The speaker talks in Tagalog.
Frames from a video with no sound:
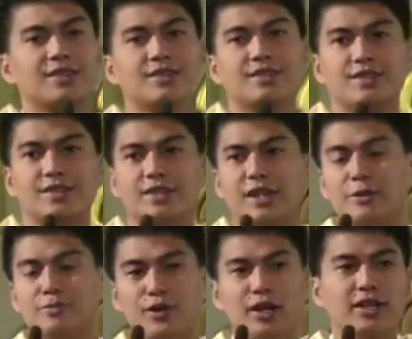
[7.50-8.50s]
Ngayon po
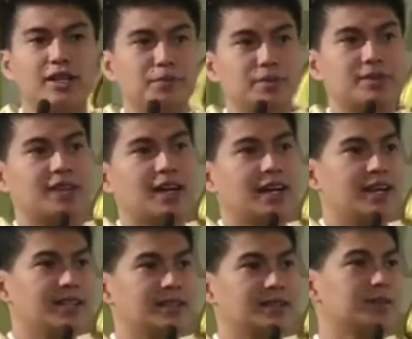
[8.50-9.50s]
ay kapistahan
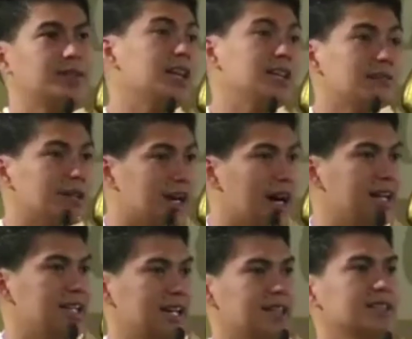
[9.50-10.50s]
ng banal na mag-anak na sina